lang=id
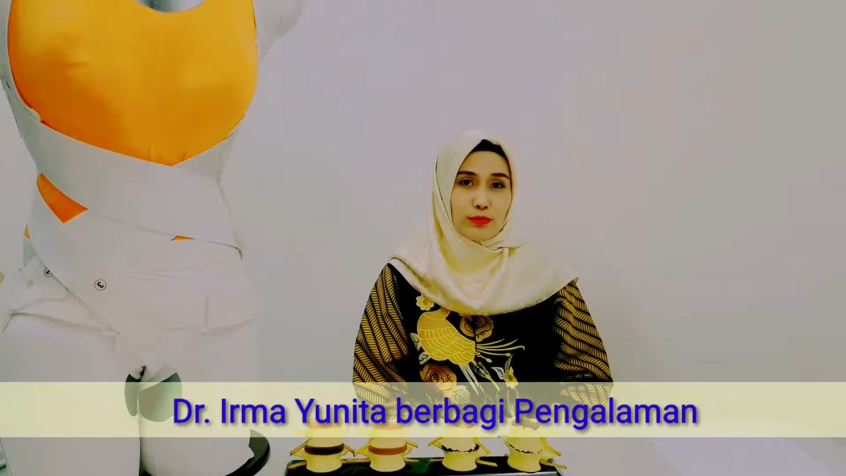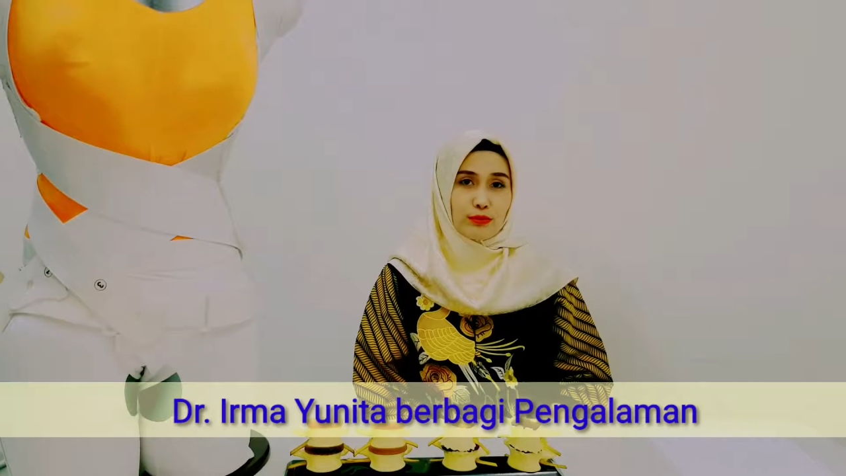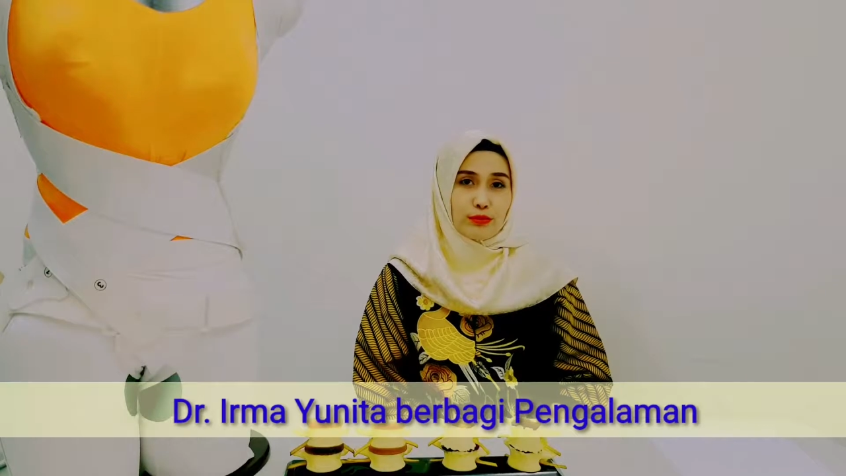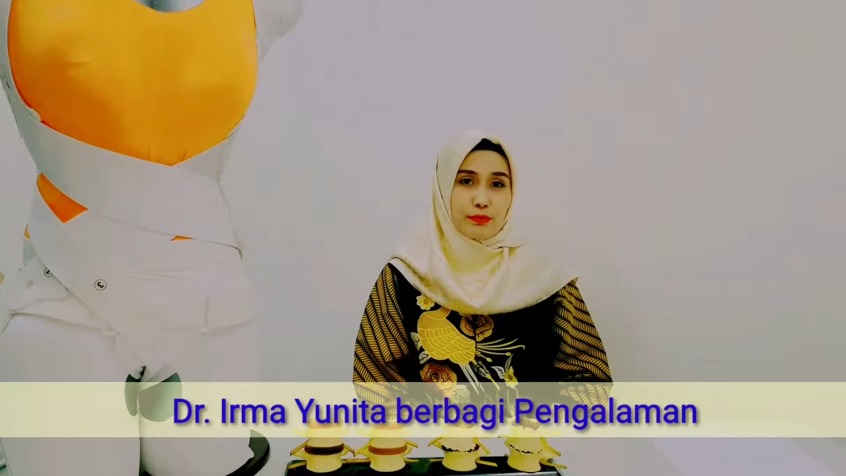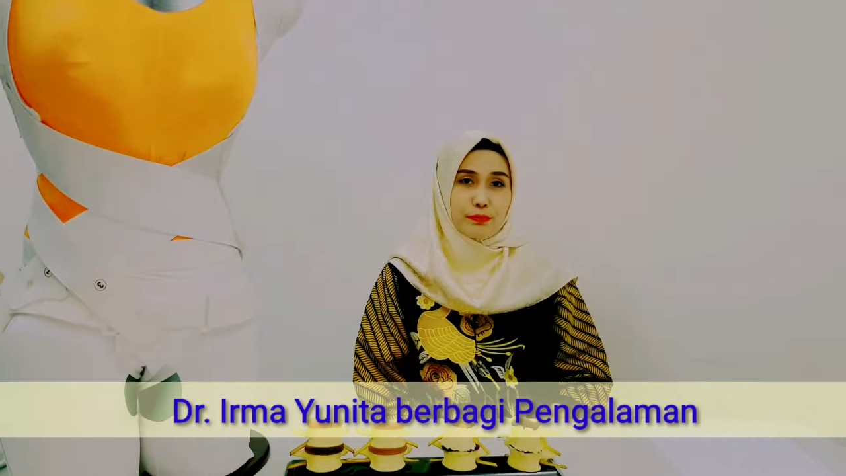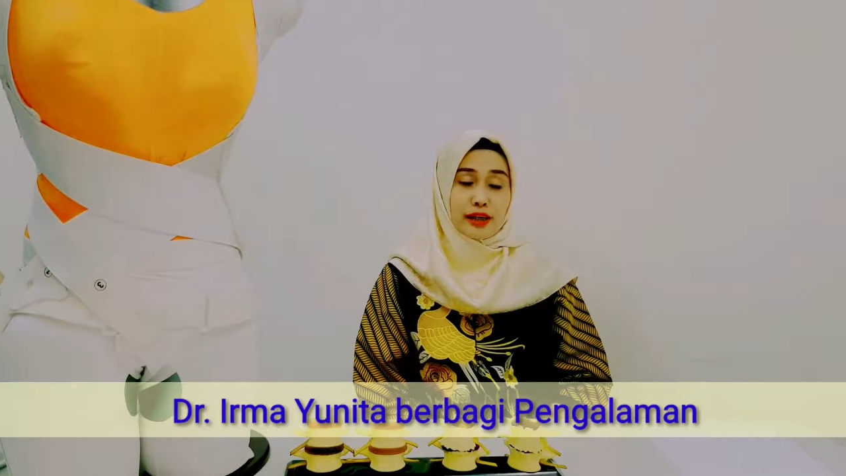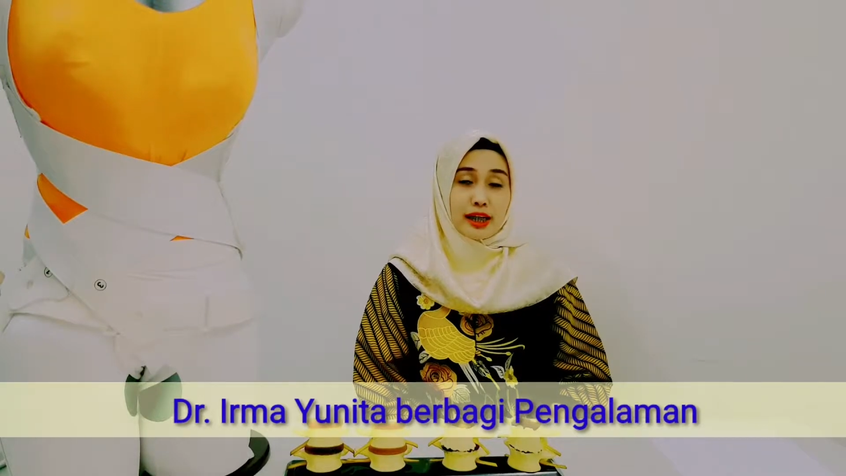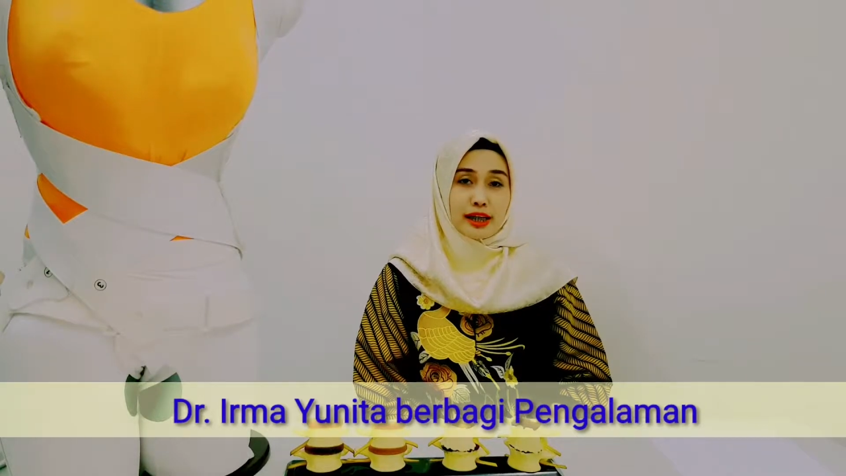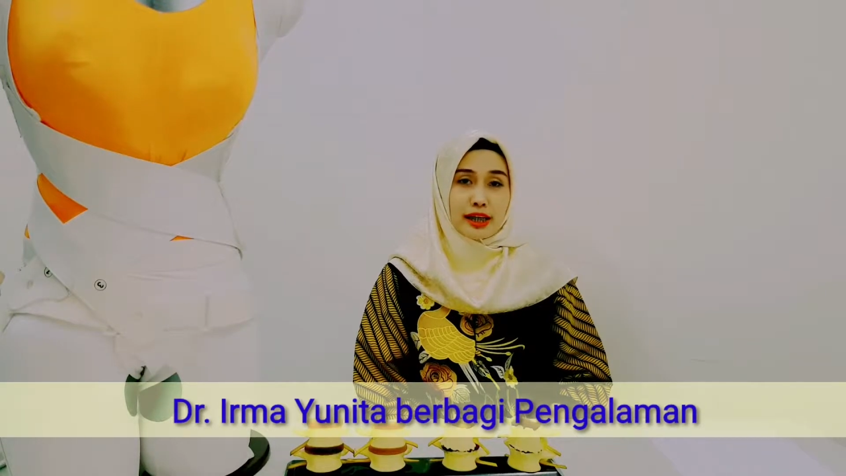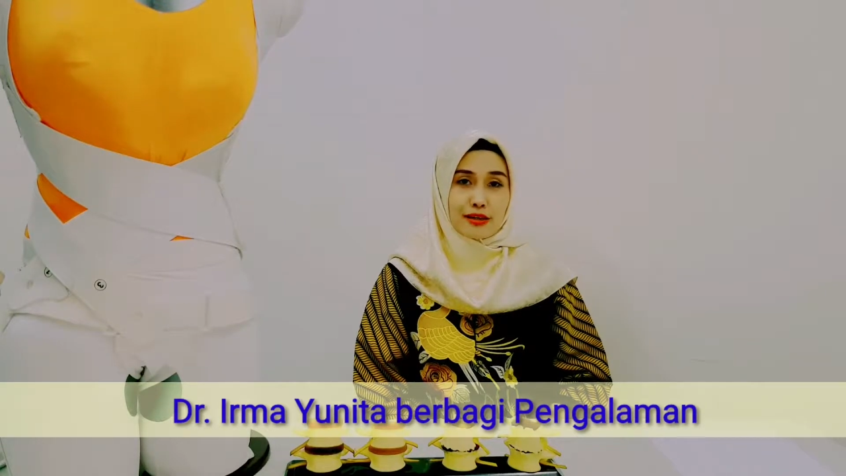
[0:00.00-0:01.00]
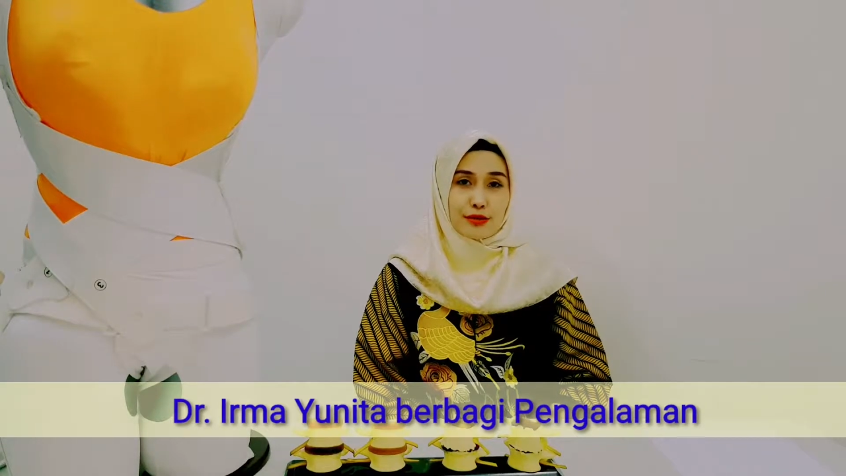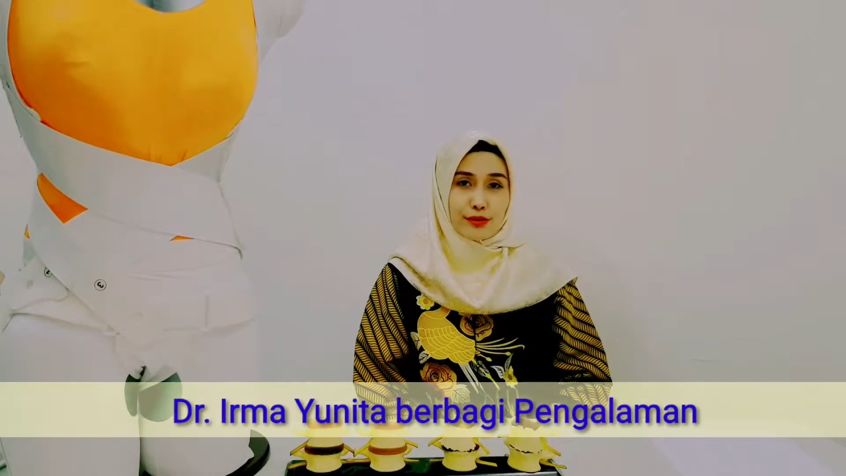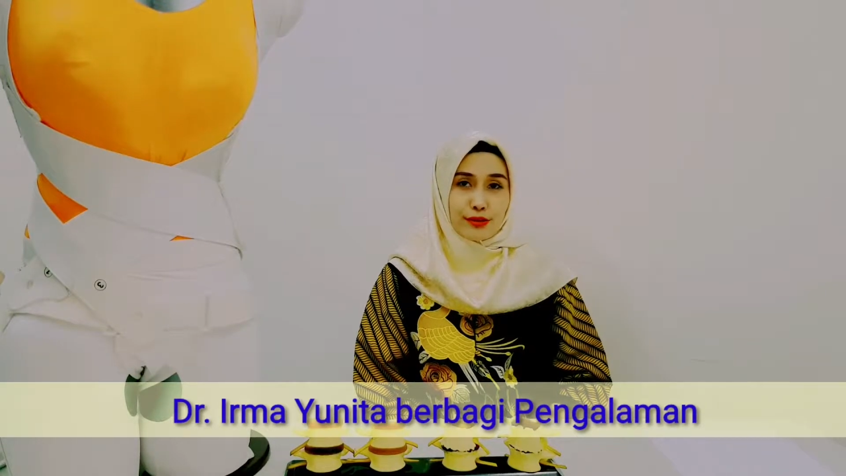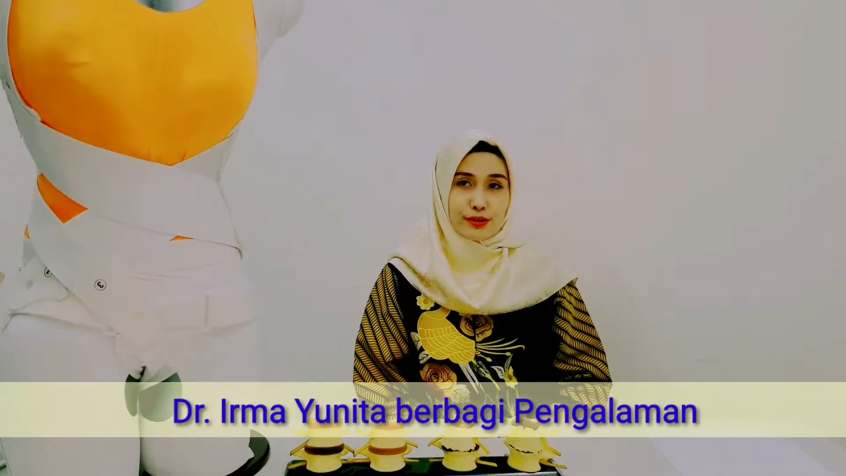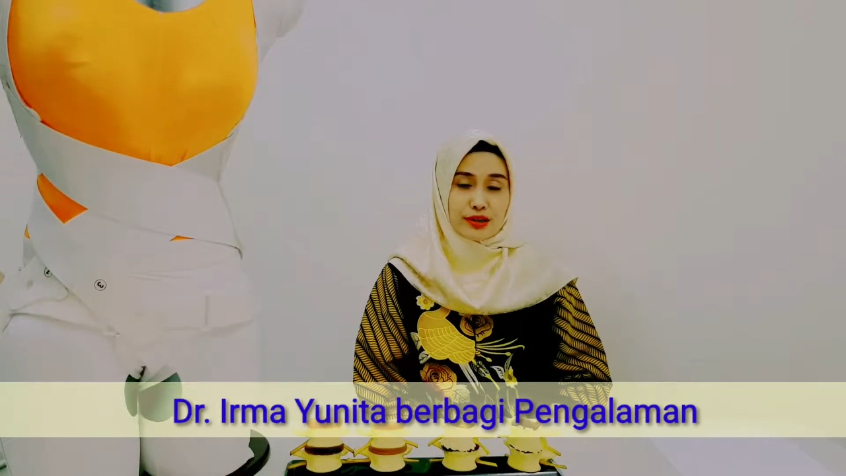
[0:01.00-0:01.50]
untuk penderita
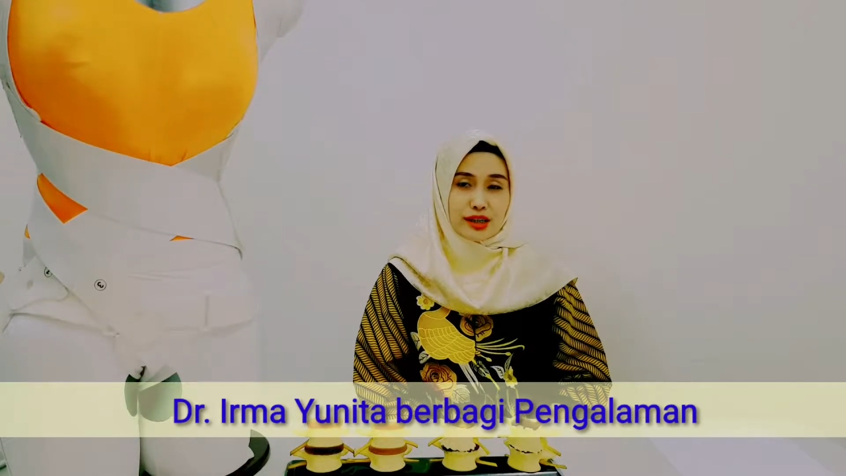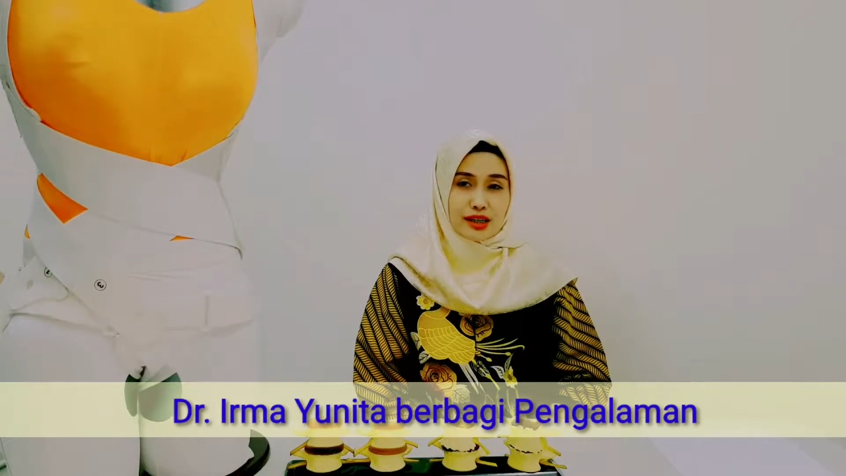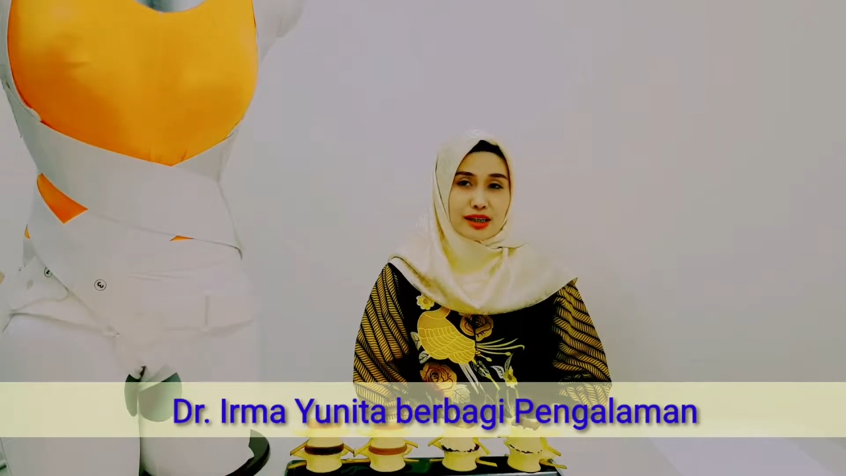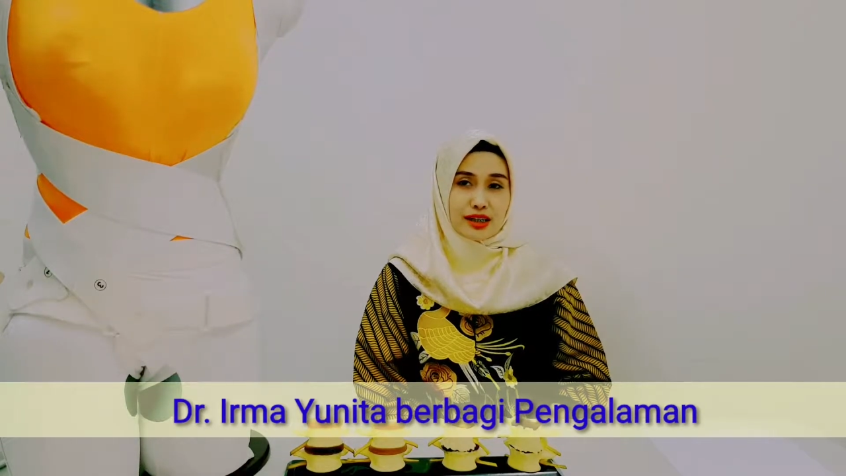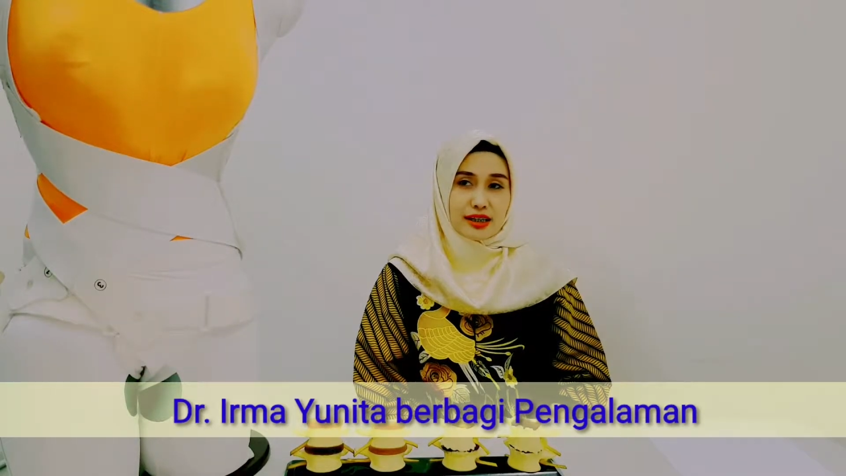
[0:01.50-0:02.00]
skoliosis